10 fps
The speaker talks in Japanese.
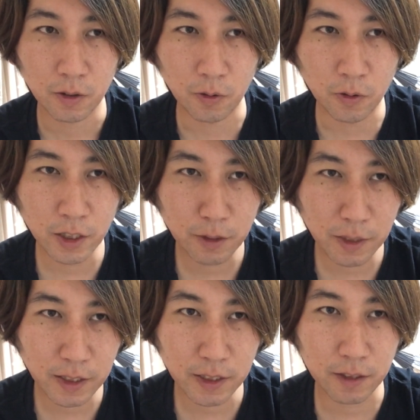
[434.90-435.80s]
俺に
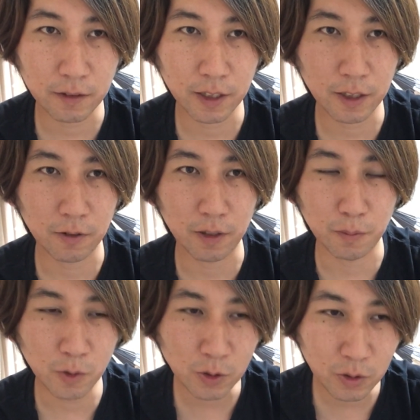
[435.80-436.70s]
任せてくれた方が
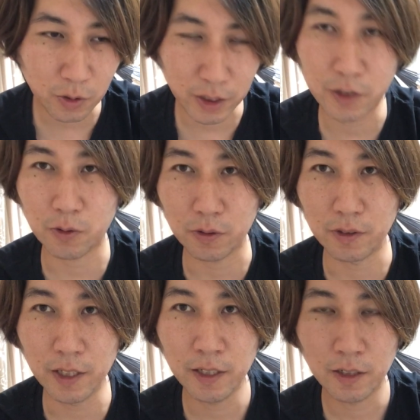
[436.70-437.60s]
もっといいぞという
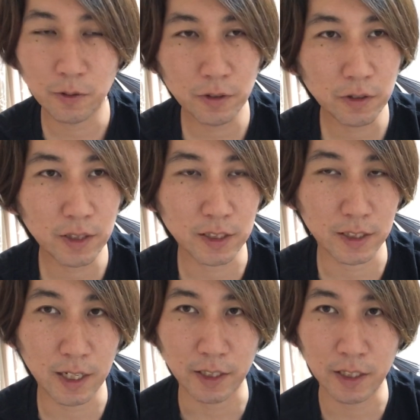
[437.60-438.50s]
ねこういう人たち
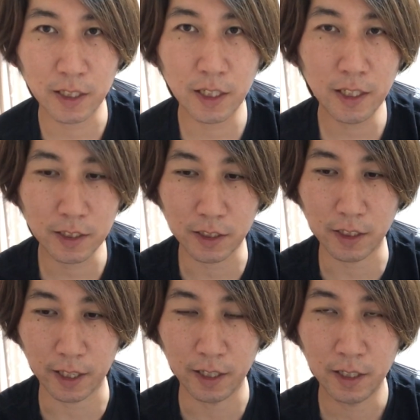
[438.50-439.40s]
がひっきりなしに
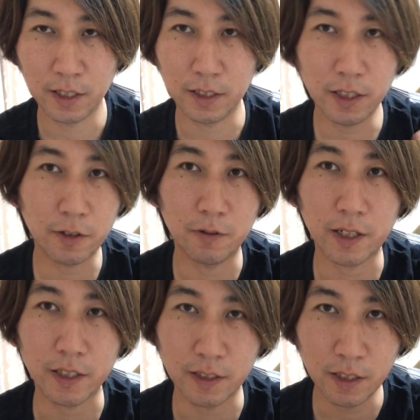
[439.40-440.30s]
ね出てくるわ
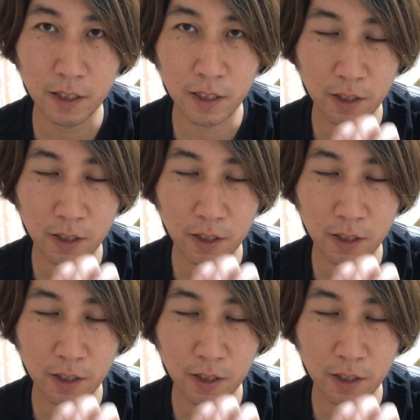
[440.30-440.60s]
けですね。